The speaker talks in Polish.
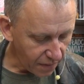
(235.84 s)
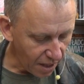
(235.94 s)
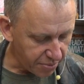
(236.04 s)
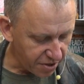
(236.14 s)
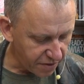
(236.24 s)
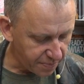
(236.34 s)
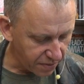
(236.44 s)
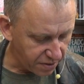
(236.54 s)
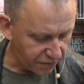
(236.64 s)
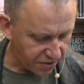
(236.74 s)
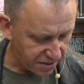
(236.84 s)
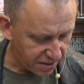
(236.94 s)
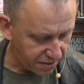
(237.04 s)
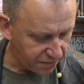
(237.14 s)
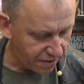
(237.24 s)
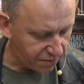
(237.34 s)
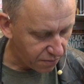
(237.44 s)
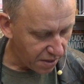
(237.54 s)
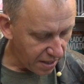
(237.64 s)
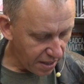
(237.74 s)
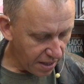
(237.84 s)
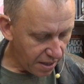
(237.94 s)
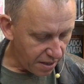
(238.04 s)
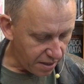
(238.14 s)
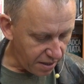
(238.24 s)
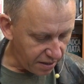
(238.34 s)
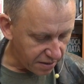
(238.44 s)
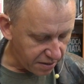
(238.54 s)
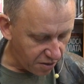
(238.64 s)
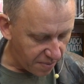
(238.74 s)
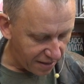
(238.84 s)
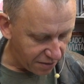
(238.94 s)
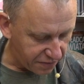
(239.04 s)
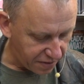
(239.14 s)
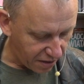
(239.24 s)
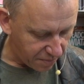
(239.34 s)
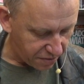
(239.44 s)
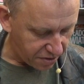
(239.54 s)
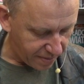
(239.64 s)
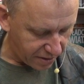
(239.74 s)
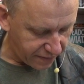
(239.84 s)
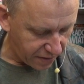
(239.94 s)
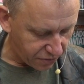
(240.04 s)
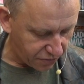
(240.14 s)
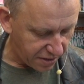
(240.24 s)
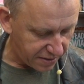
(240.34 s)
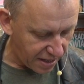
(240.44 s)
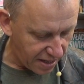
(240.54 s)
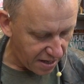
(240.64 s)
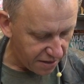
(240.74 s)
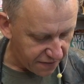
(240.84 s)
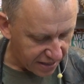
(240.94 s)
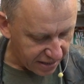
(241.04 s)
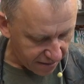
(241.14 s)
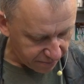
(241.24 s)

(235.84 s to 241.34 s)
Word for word: A przemysł polski w XVI wieku y, Ignacego Baranowskiego, proszę Państwa, książka stara, ale warta